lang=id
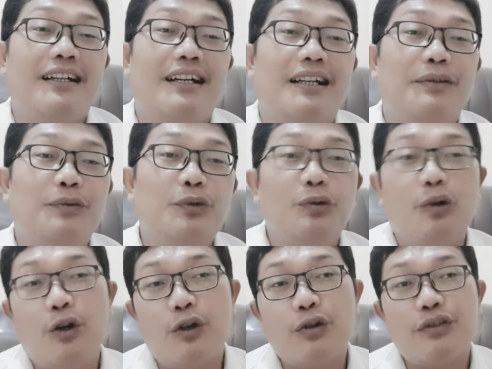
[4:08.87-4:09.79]
uh, untuk
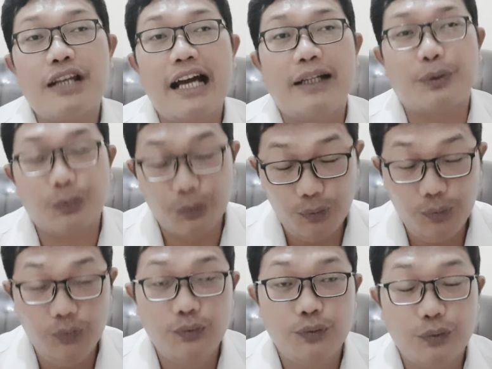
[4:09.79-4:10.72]
orang
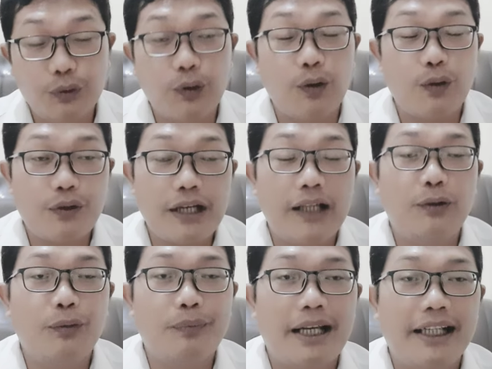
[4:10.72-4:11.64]
satu, untuk orang
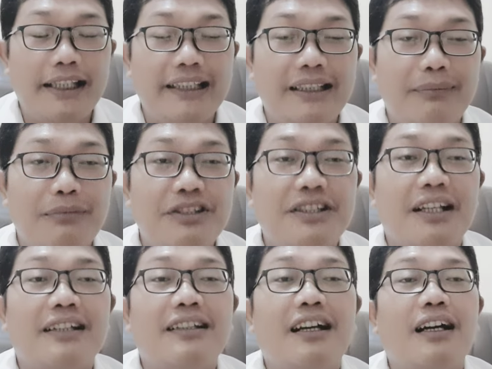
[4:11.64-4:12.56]
satu mari kita
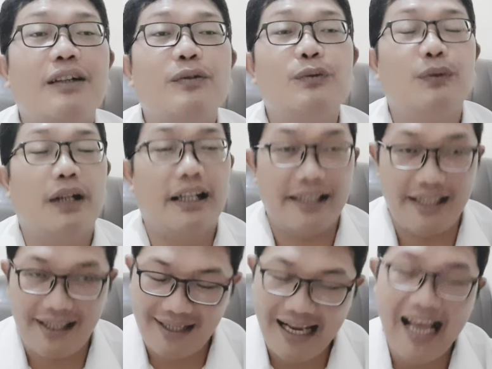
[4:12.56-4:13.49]
menceritakan ulang
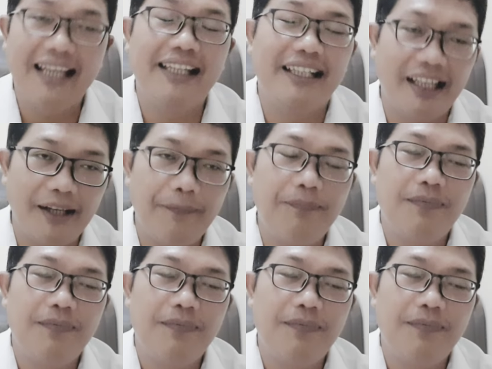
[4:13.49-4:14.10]
kisah ini.